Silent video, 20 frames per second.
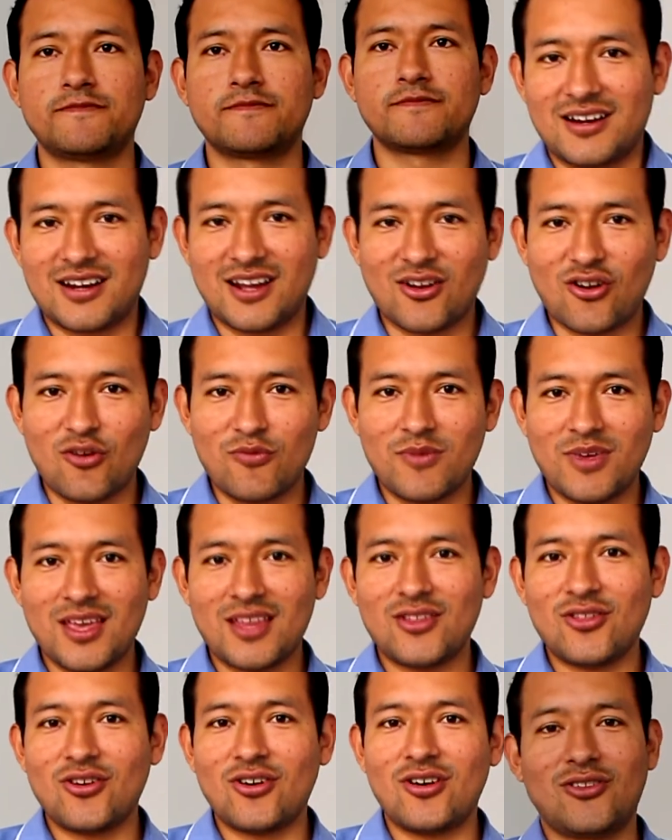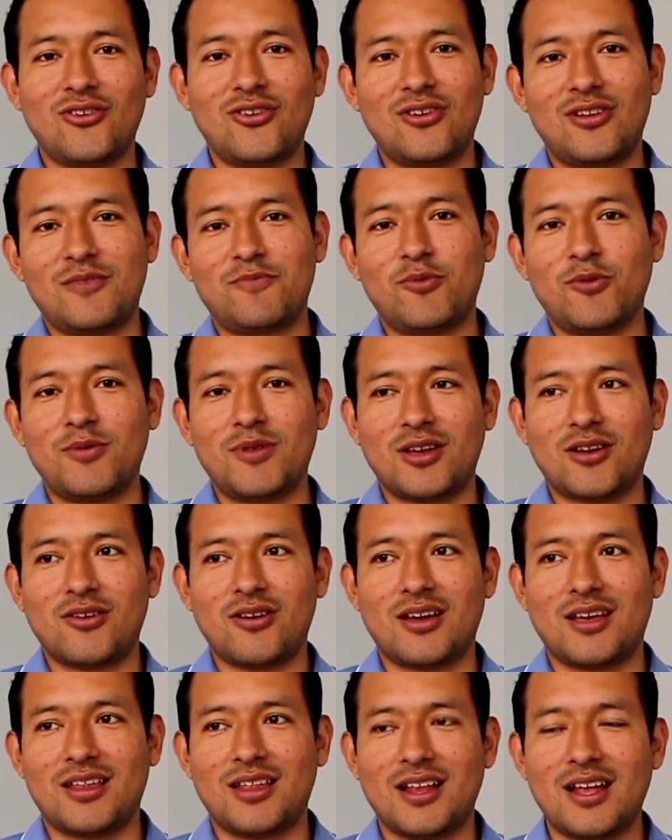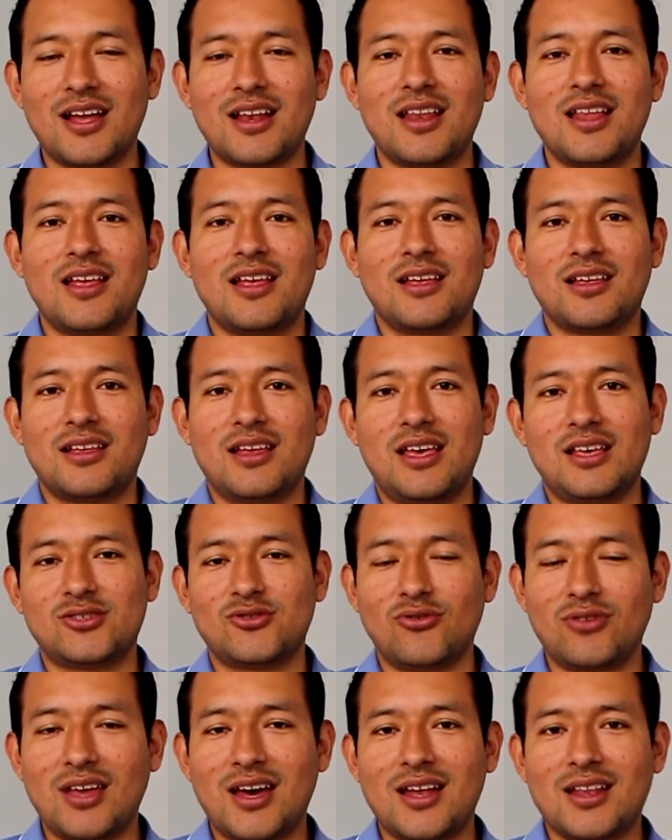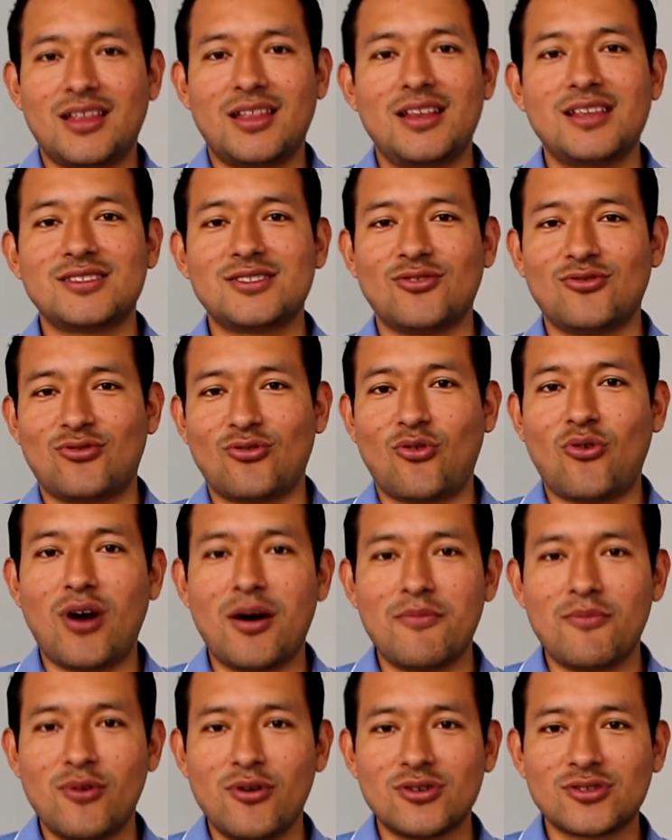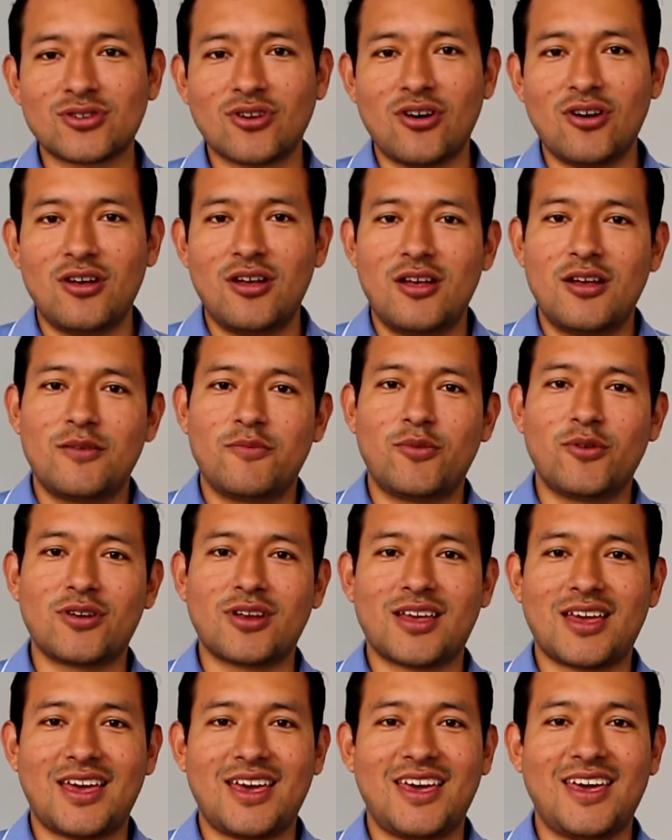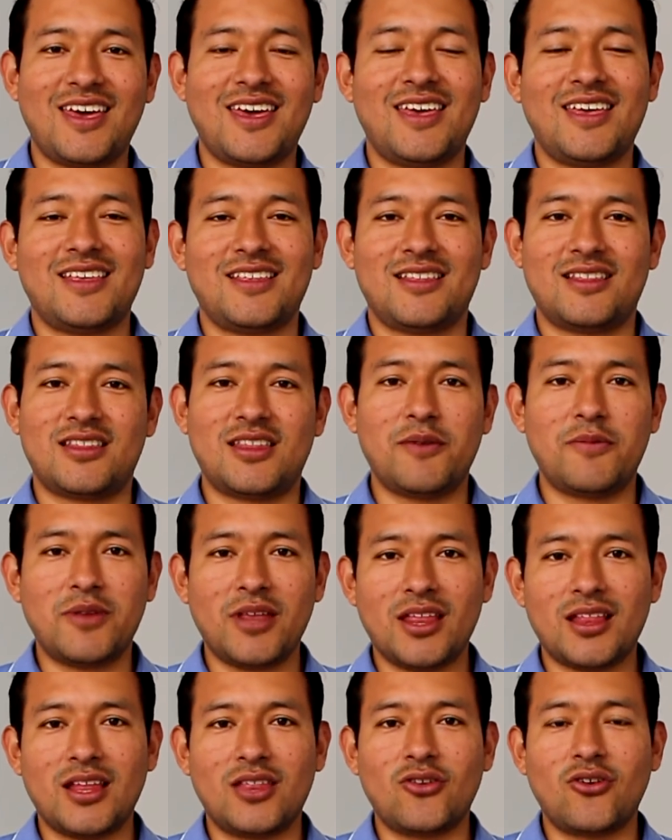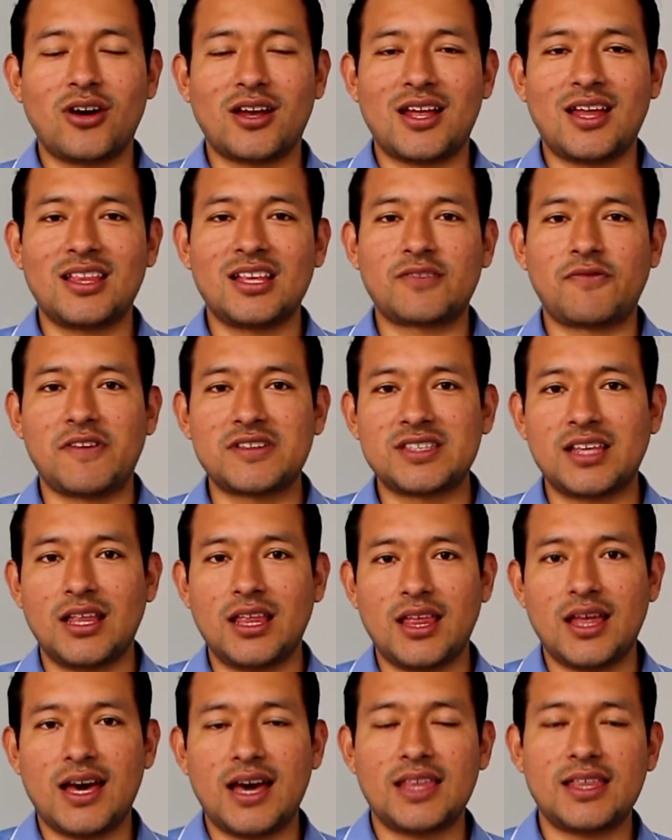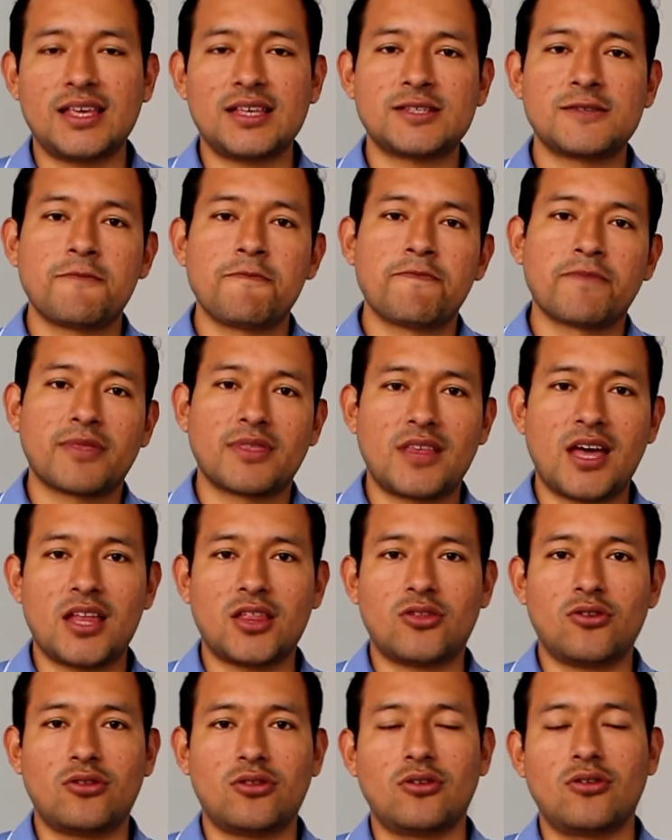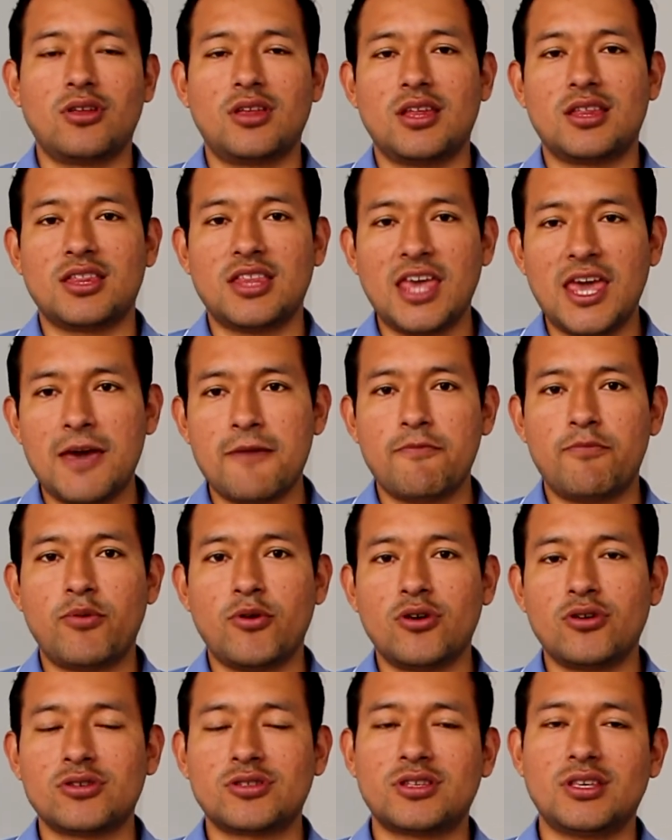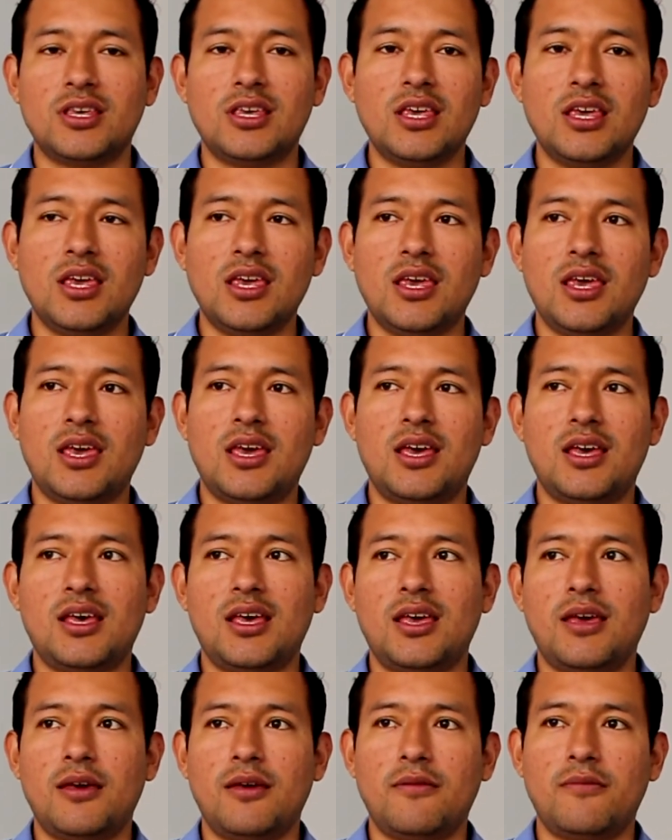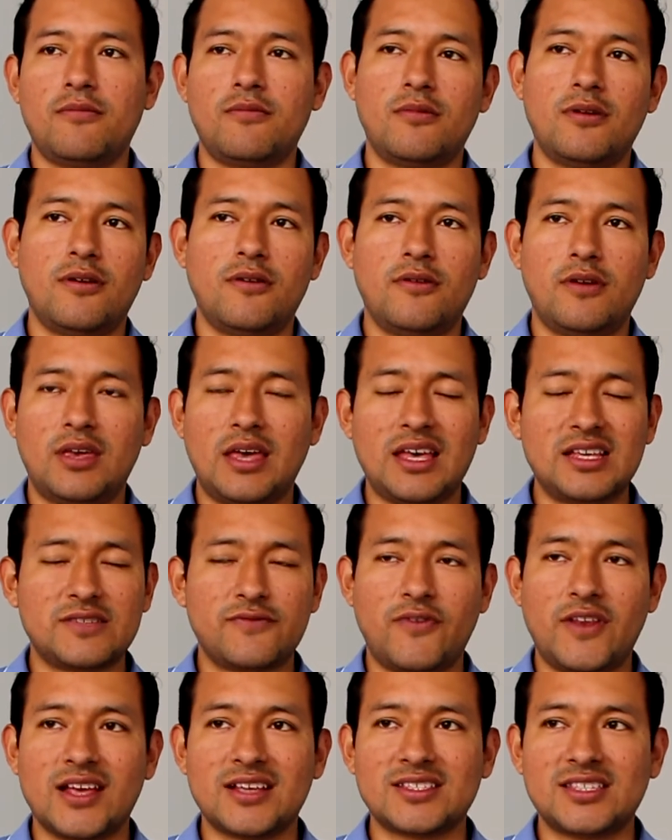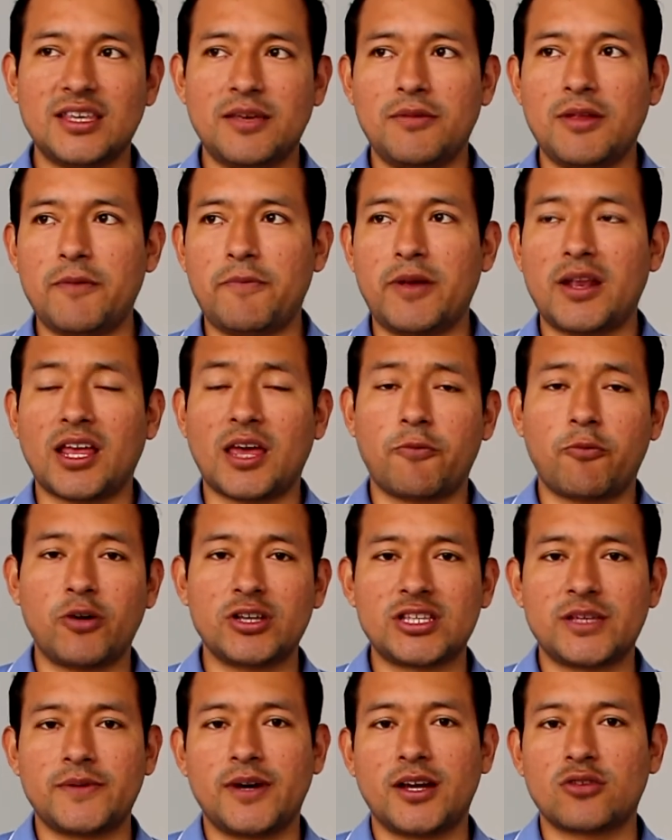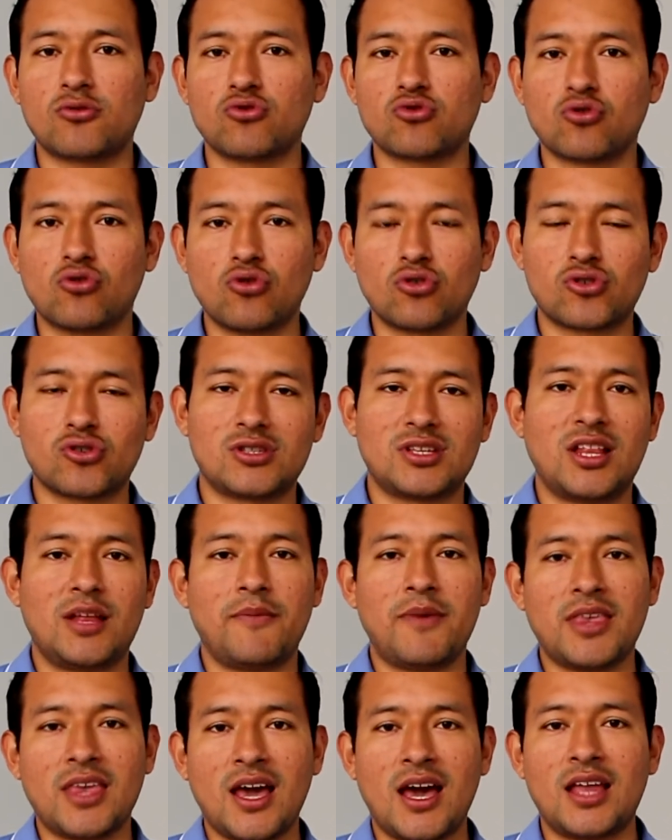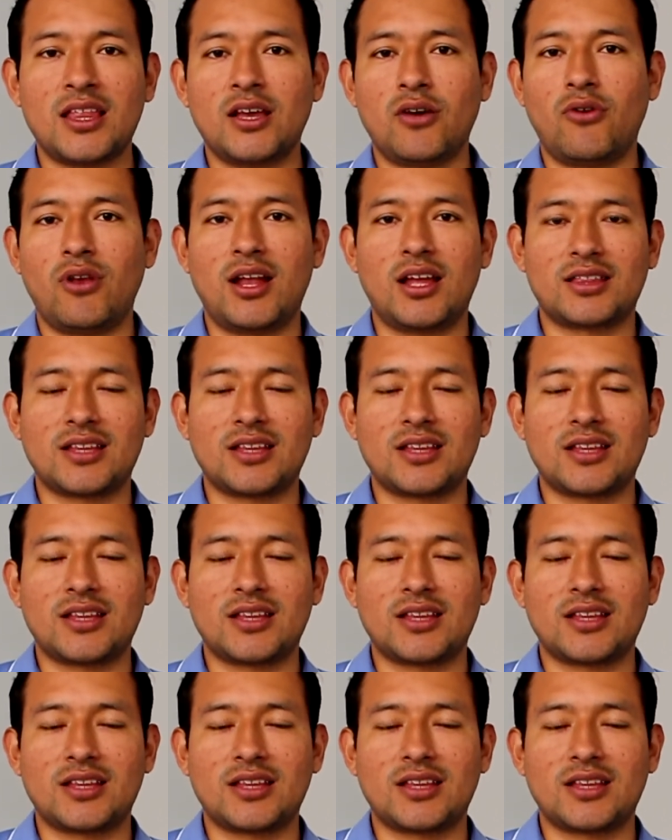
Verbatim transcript: Recomiendo a todo el público en general estudiar en el Instituto Juan Bosco porque te brinda ¿no? grandes facilidades, tanto ¿no? de tiempos y eh, eh, es flexible para que puedas llevar tus cursos en la mañana o en la